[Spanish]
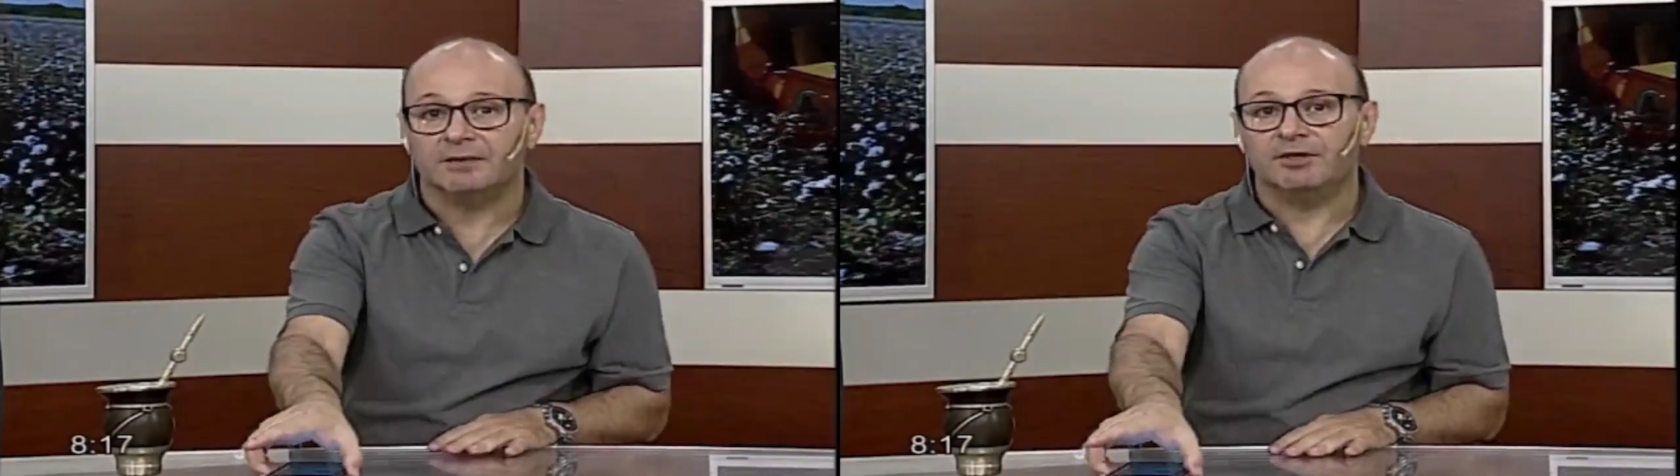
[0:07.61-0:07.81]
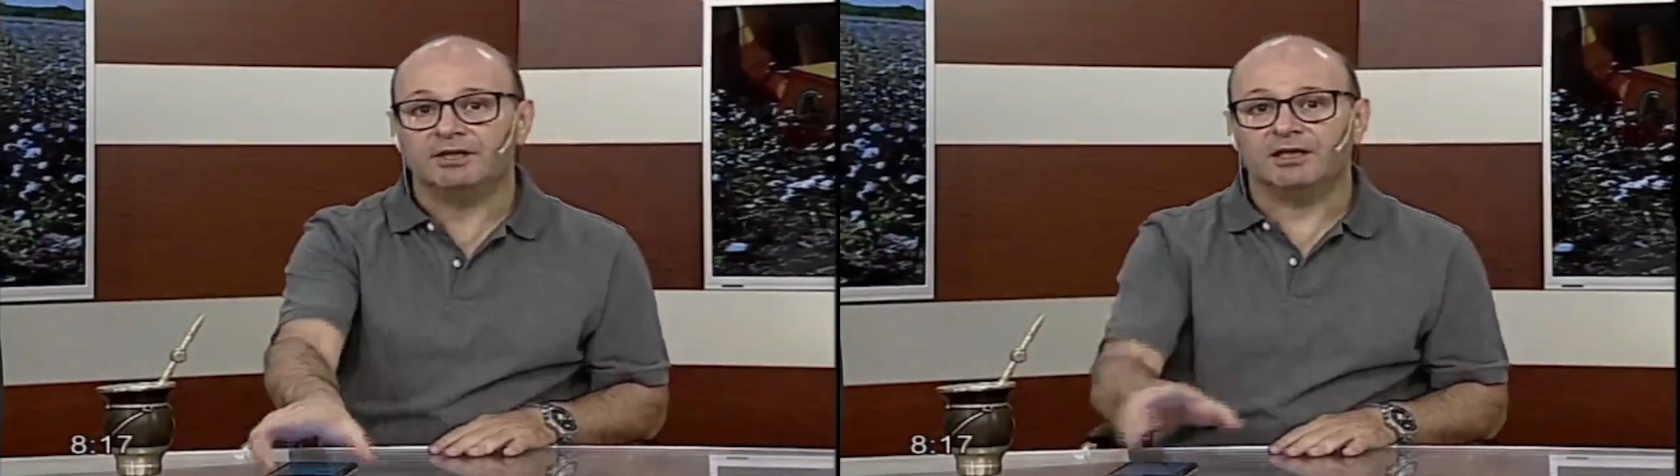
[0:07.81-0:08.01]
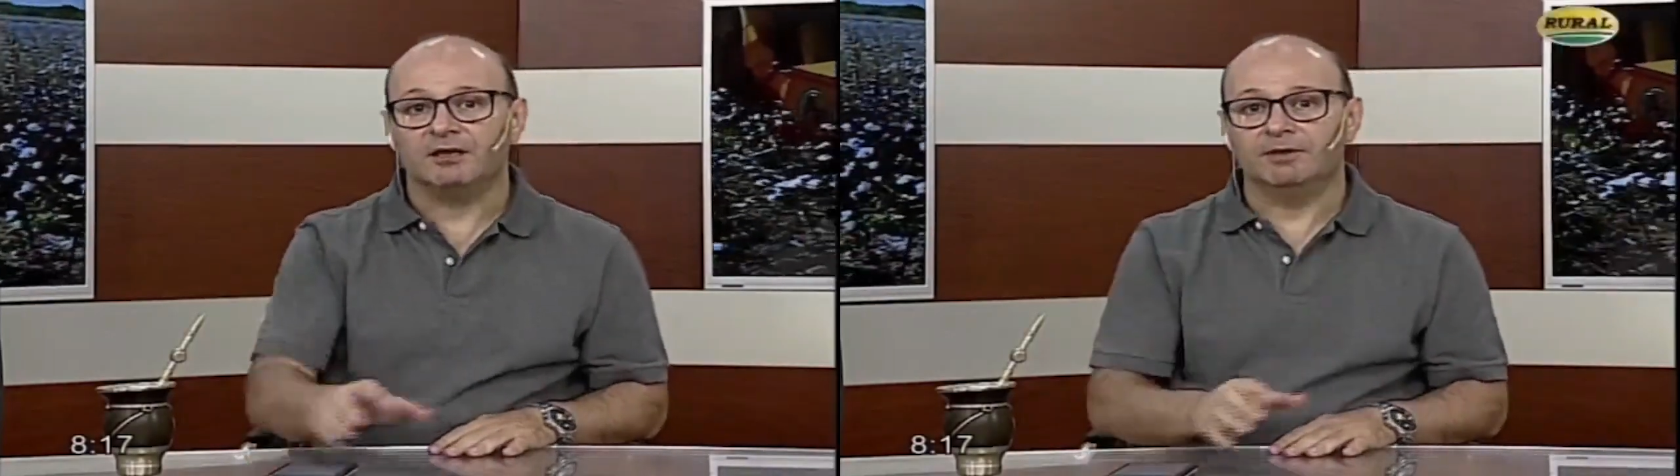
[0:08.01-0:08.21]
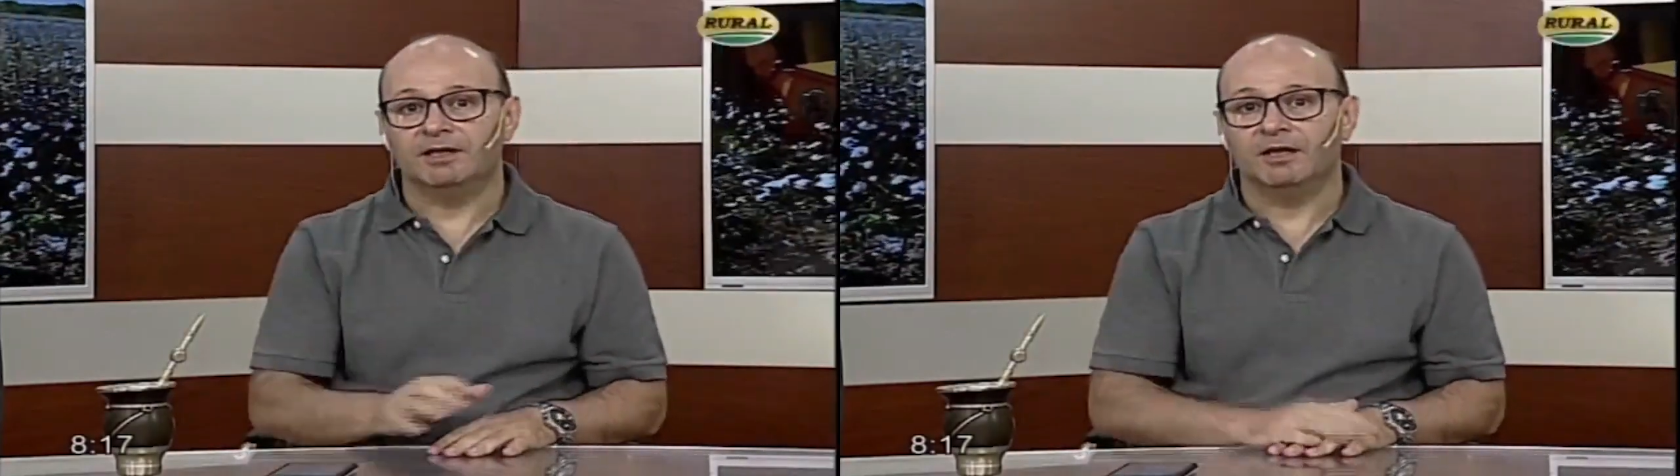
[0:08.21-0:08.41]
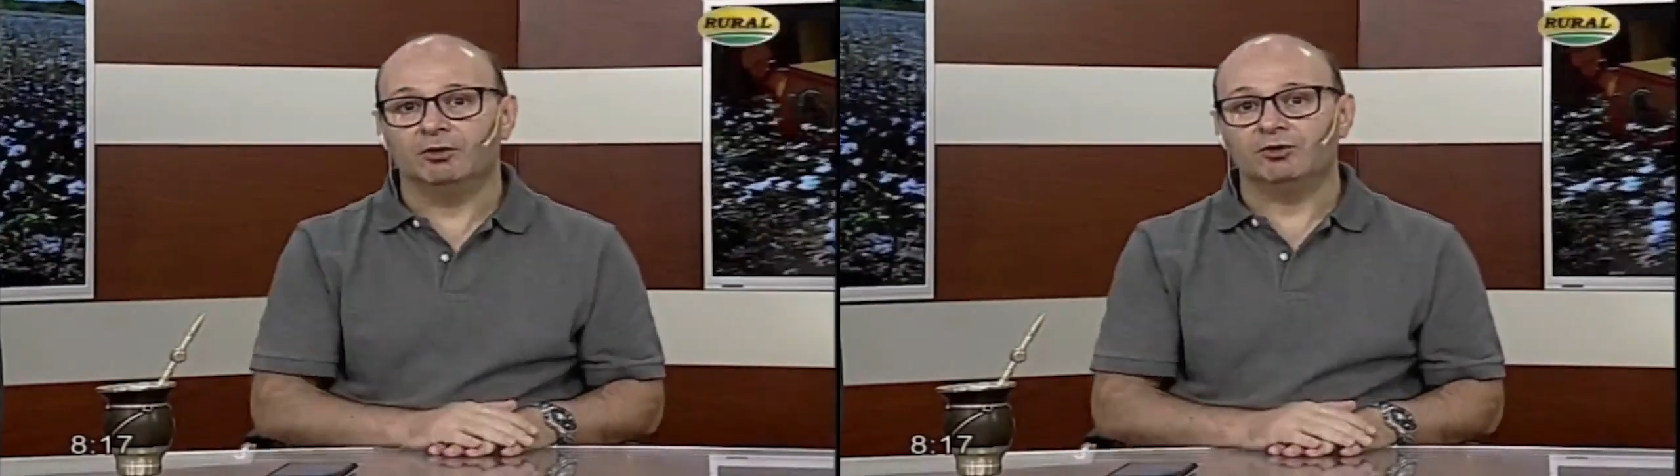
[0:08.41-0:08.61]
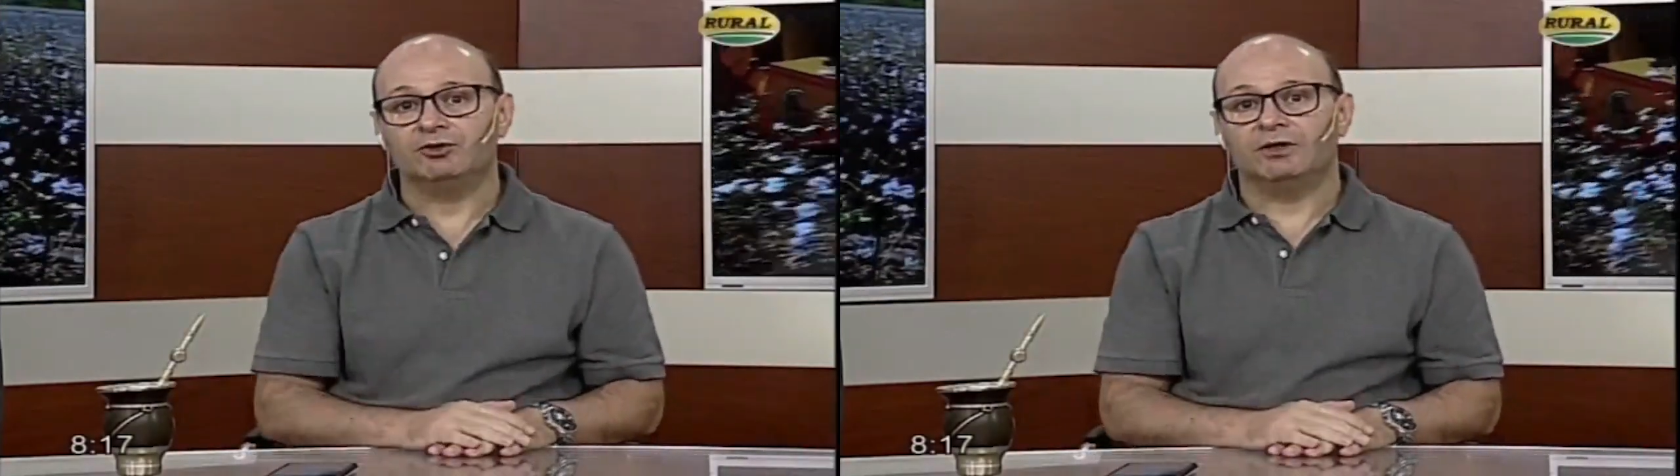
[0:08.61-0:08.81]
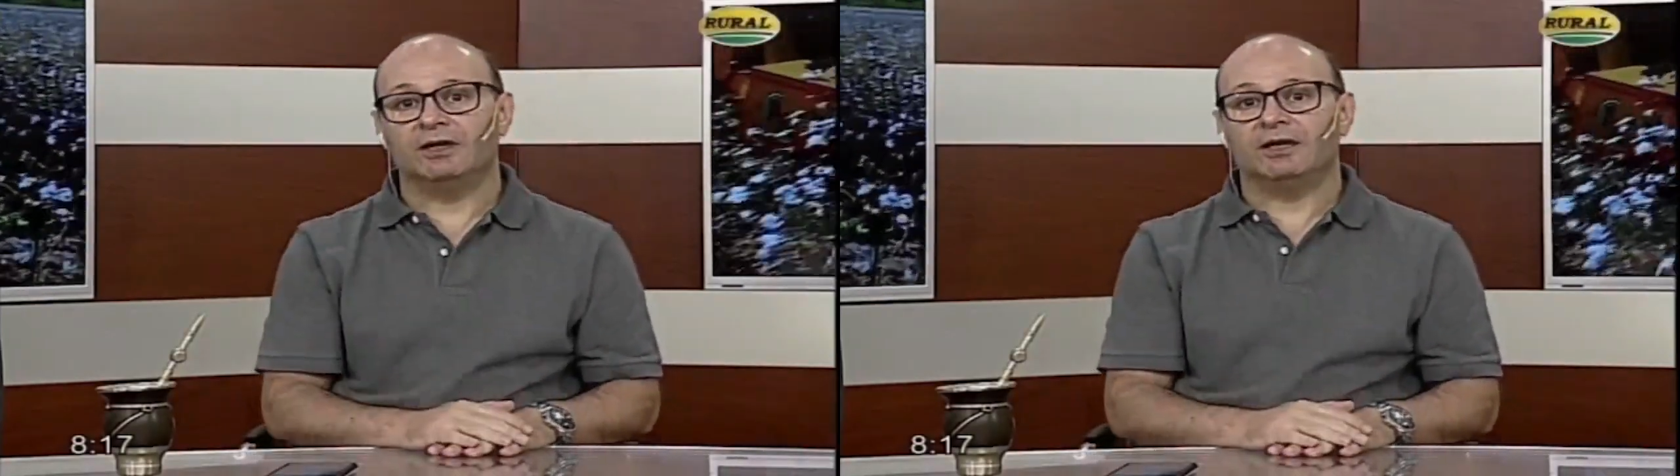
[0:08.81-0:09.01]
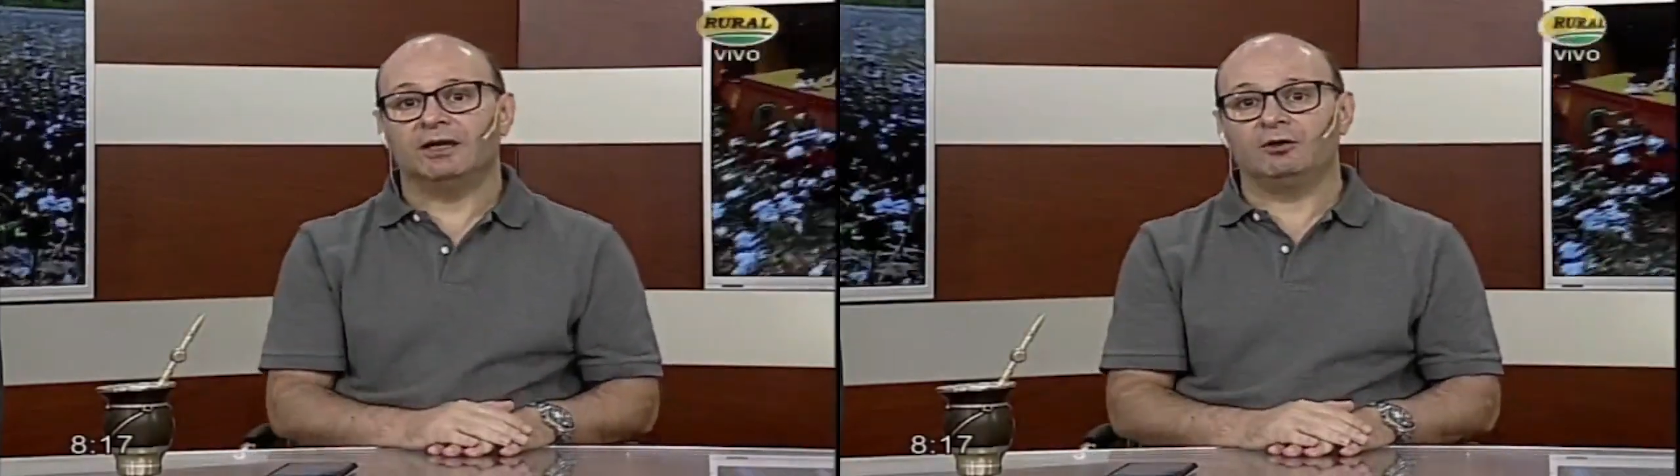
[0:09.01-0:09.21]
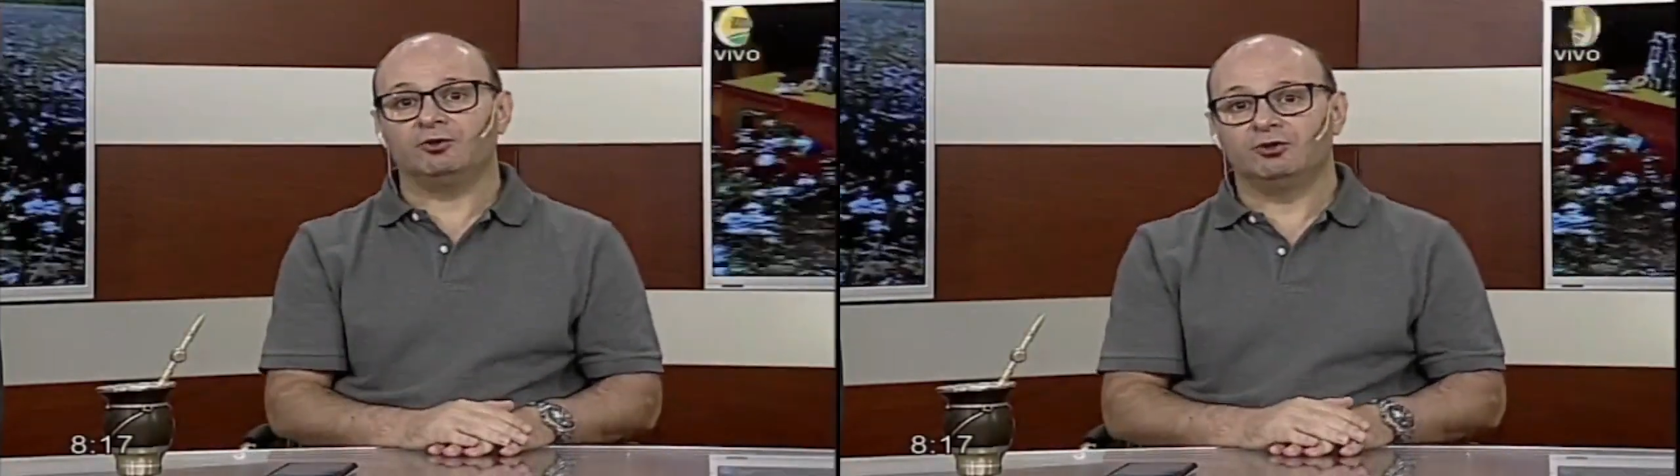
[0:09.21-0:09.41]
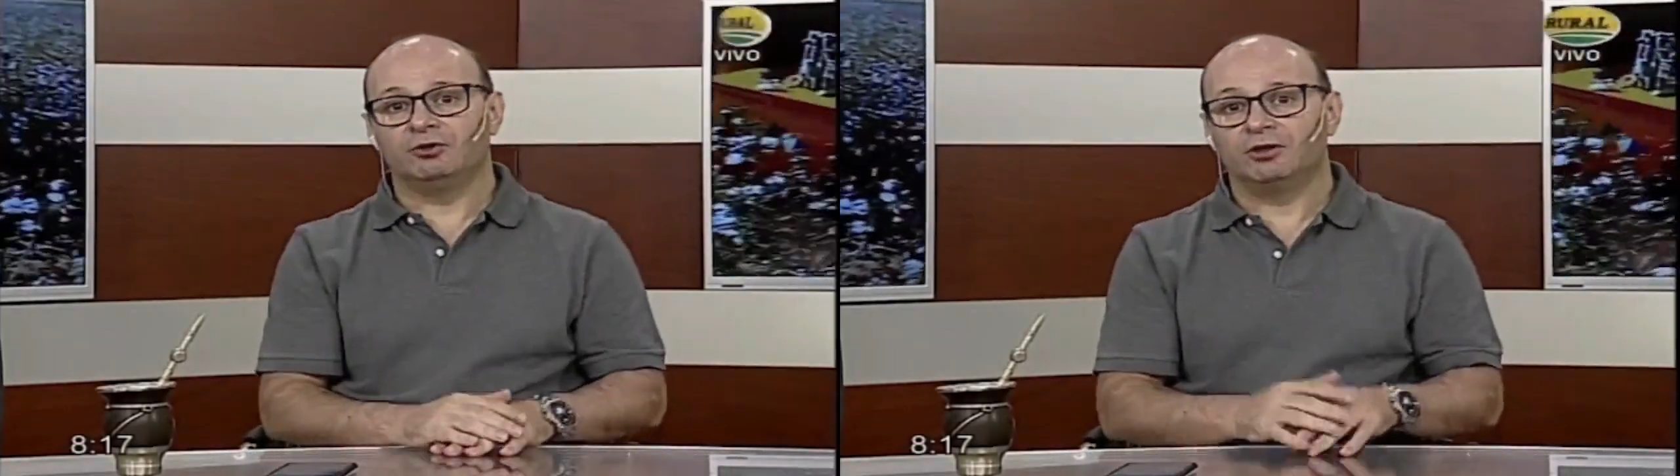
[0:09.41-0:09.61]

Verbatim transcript: mañana de Mercado Visión a Carlos